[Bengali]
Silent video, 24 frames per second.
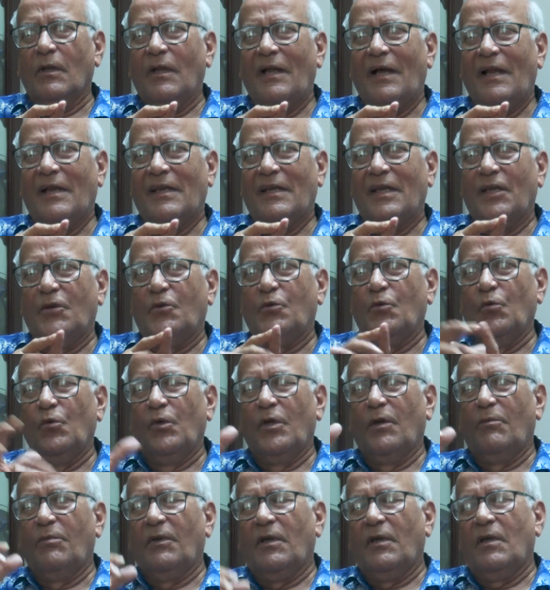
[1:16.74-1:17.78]
গানটা একটু
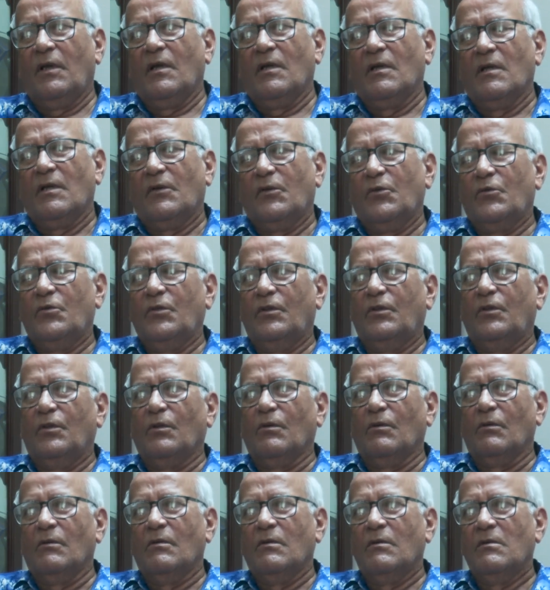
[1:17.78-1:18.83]
উল্টাপাল্টা একটু শিখতে
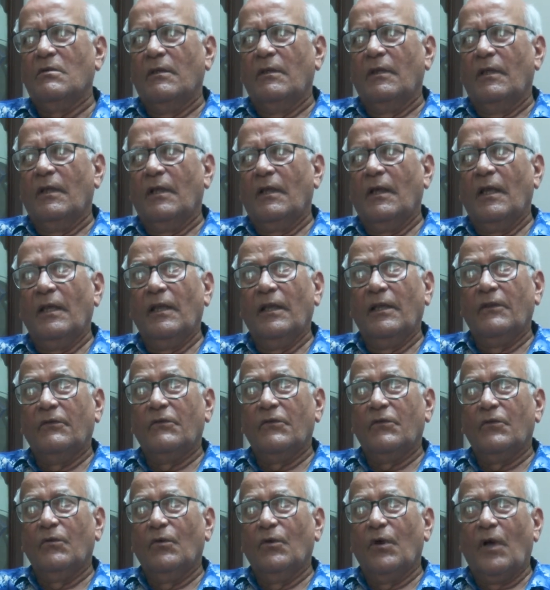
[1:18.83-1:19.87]
হবে তাই গান
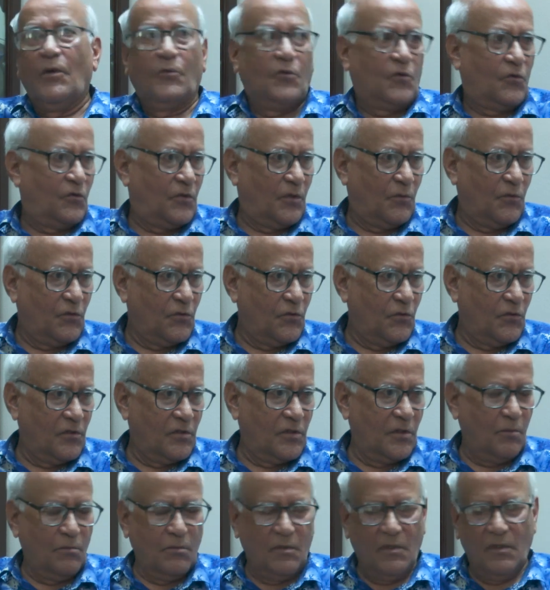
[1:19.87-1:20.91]
লিখতেছিল আমাদের যেমন ছিল
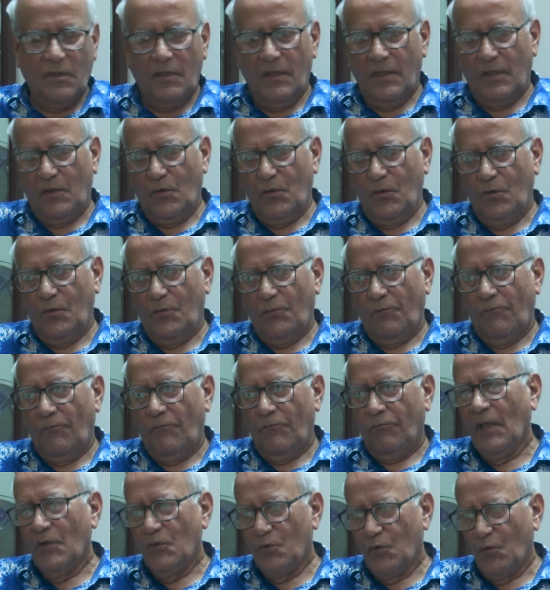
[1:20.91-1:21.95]
সে লেখলো
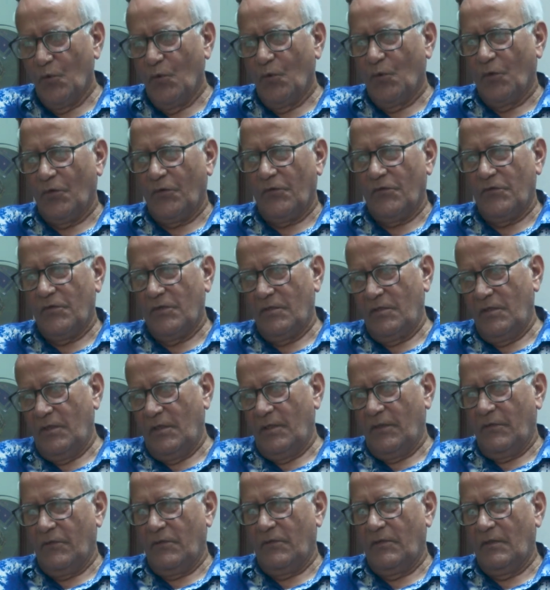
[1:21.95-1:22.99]
শুট করতেছে
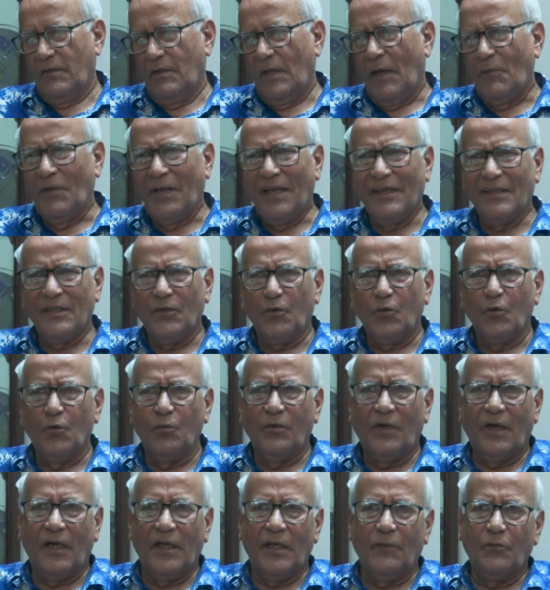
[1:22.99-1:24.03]
শিখাইতেছে তা আমার একটা খুব
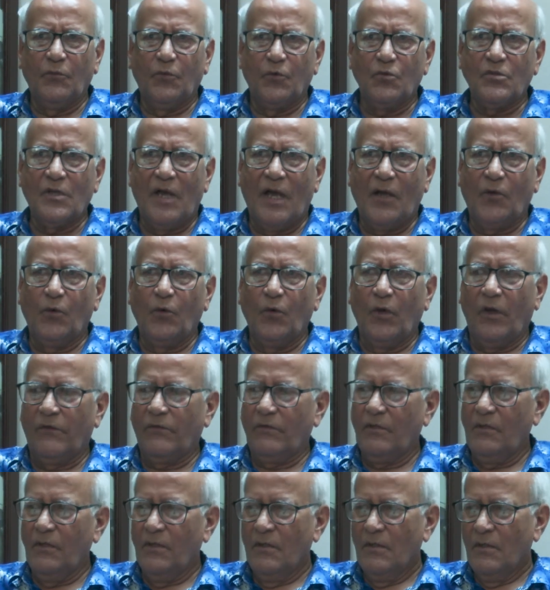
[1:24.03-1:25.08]
খারাপ দোষ এখনও
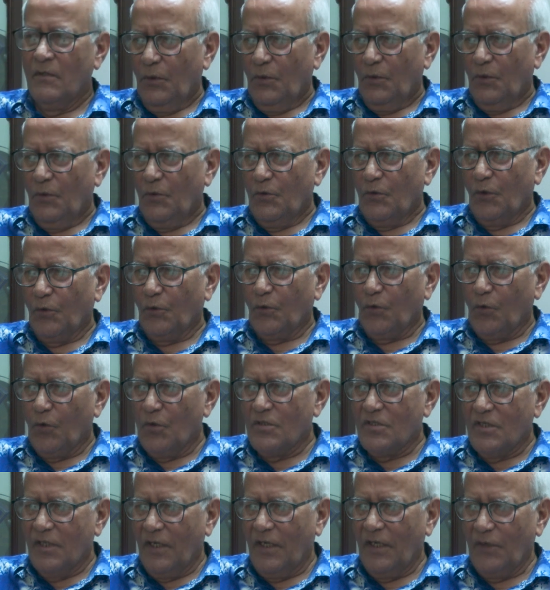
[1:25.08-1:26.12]
আছে যতক্ষণ
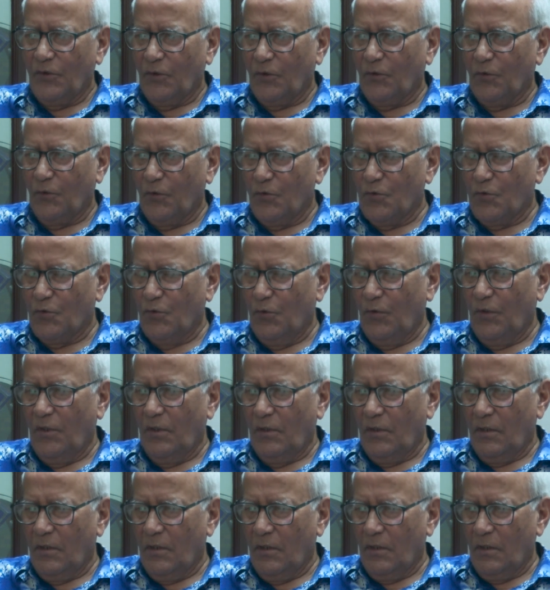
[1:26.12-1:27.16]
শেখায় ততক্ষণ শুনি
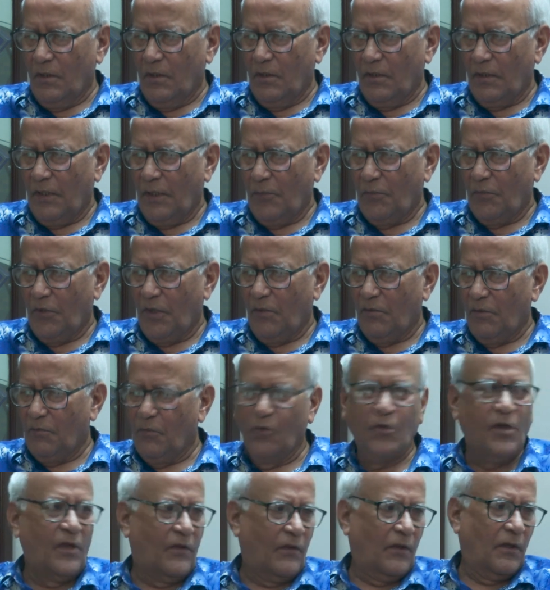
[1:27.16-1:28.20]
তারপরে আবার
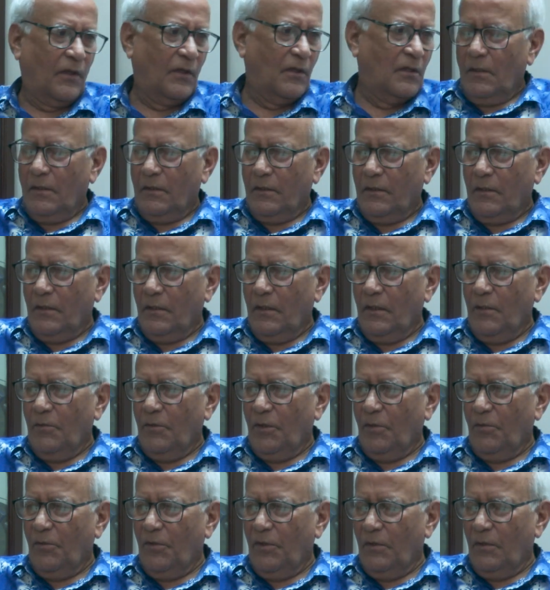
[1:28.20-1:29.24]
ভুলে দিই তো
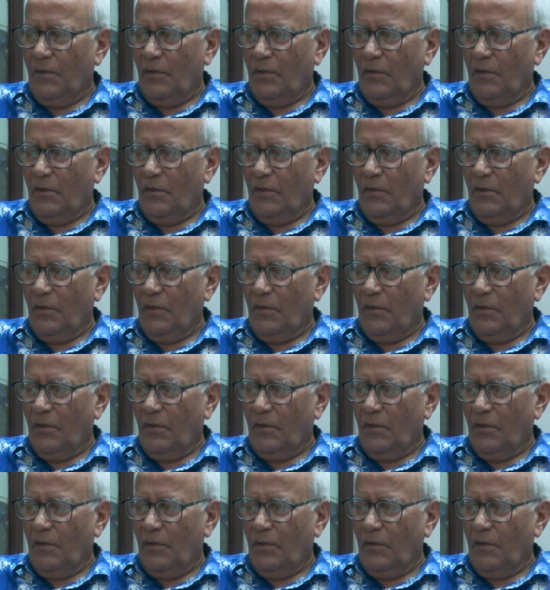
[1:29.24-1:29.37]
এইভাবে